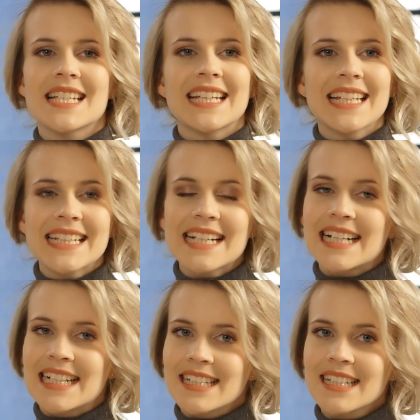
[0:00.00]
się
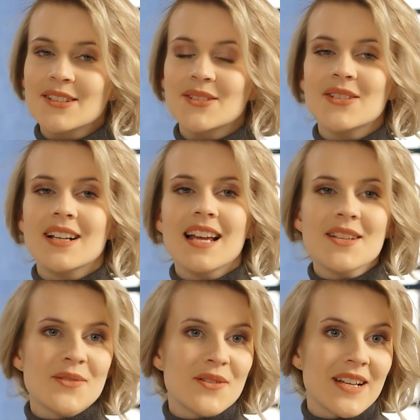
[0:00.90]
idealnie do
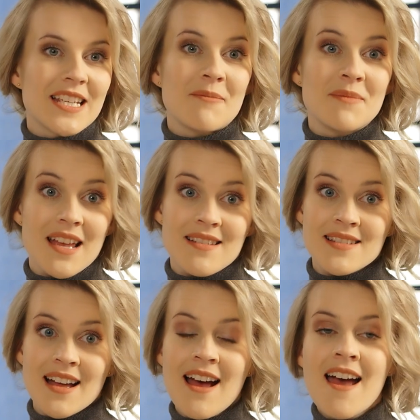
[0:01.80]
glazurowania
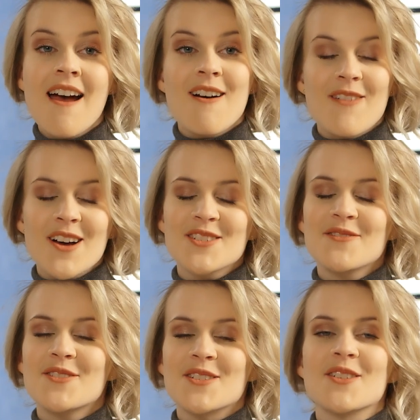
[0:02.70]
mięsa,
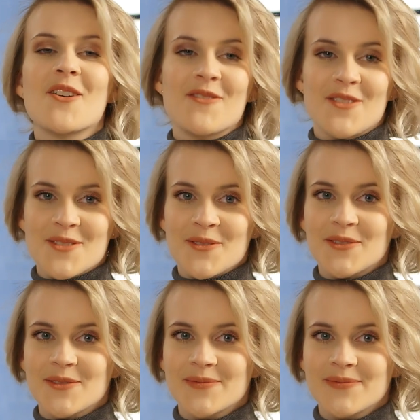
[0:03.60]
warzyw czy owoców.